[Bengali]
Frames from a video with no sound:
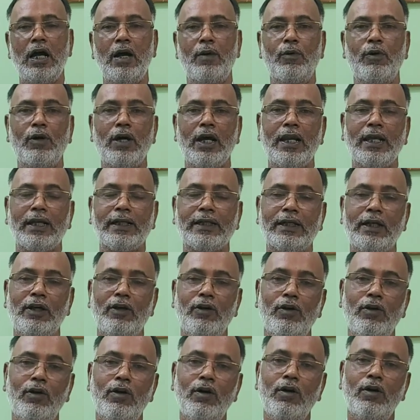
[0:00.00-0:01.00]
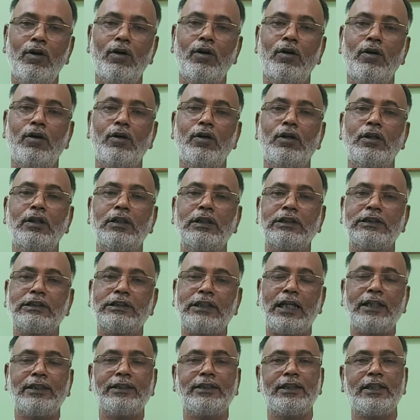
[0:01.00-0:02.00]
এবং আর একটা হলো
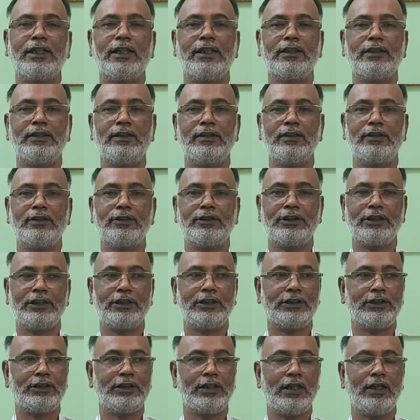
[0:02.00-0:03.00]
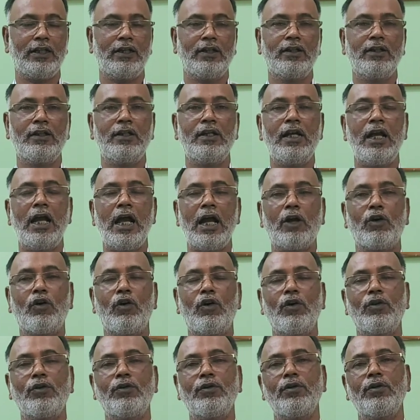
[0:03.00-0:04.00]
সার্জিক্যাল চিকিৎসা
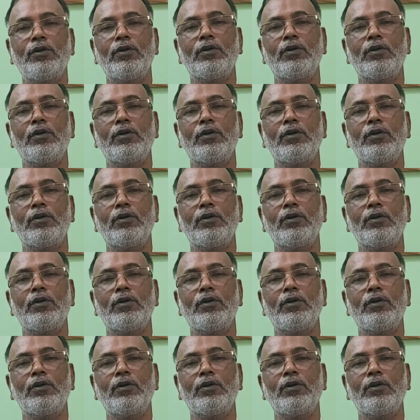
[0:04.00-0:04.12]
এখন